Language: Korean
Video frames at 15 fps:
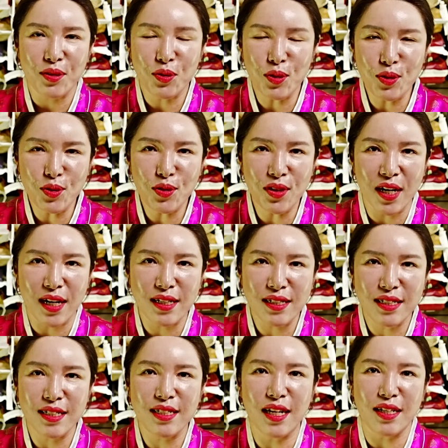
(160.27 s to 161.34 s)
소중한
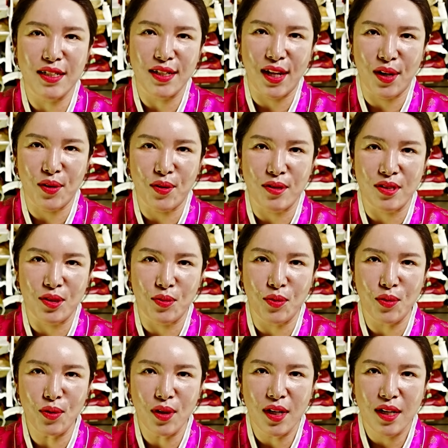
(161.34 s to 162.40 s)
시간이 될
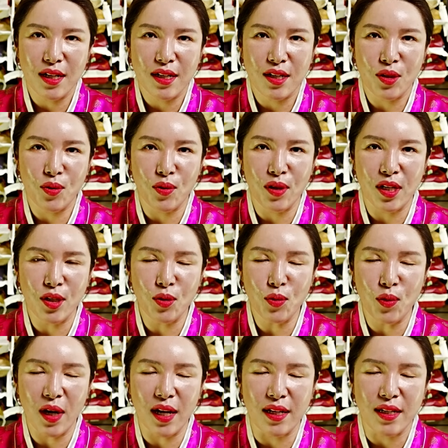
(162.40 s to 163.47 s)
것이고 그리고 이
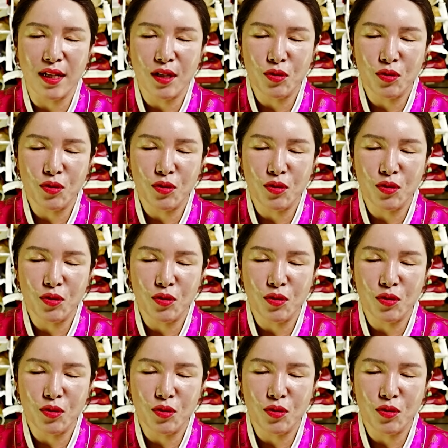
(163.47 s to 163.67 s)
또한